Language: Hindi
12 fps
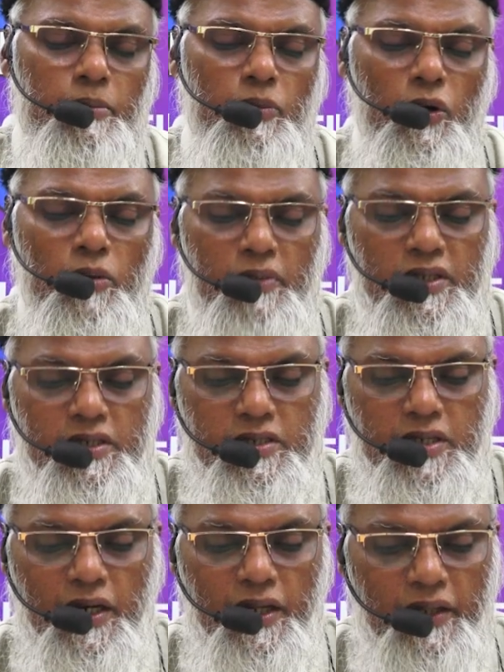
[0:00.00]
मोहम्मद
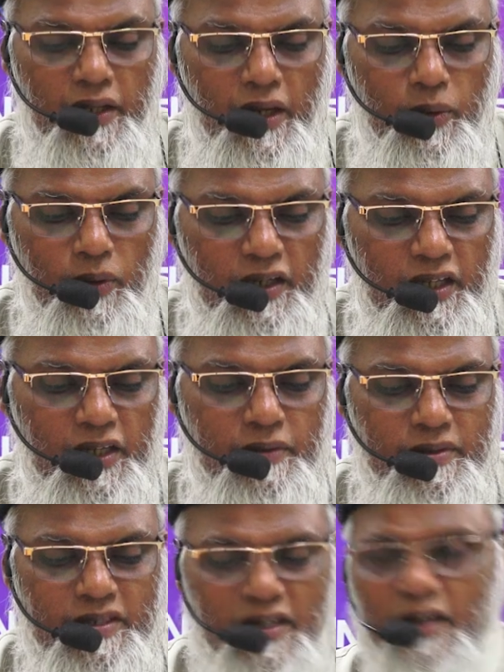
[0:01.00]
सल्लल्लाहु अलैहि
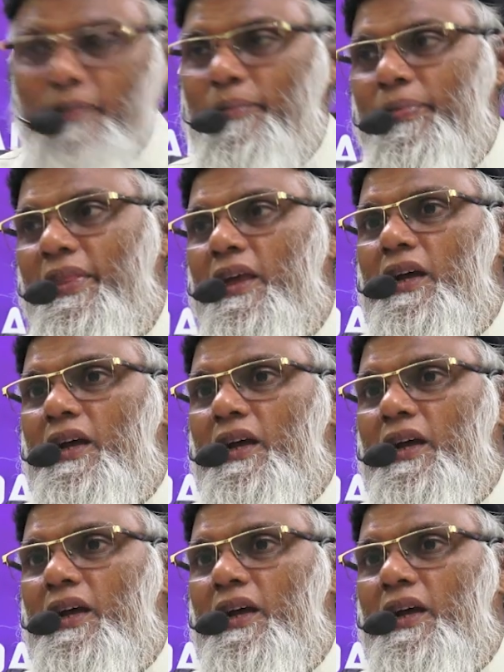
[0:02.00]
वसल्लम